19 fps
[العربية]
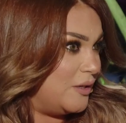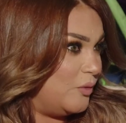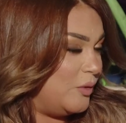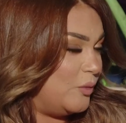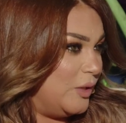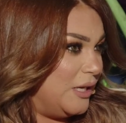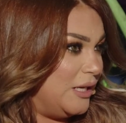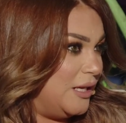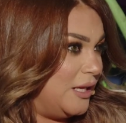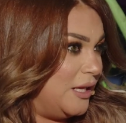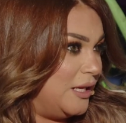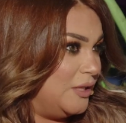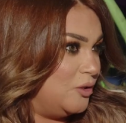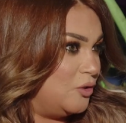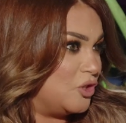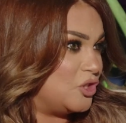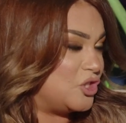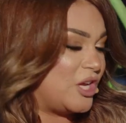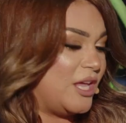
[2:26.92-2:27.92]

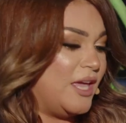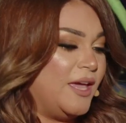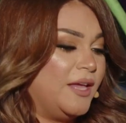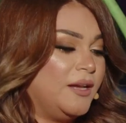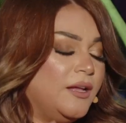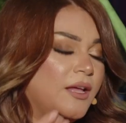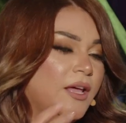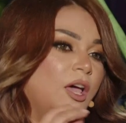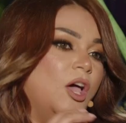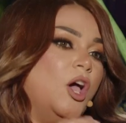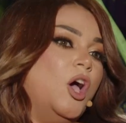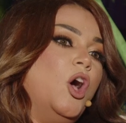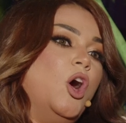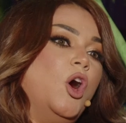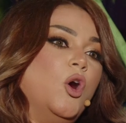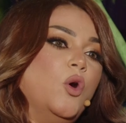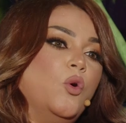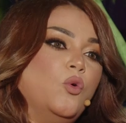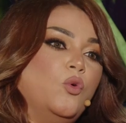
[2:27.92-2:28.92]
والهيدروجين
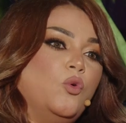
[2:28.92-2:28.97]
آه.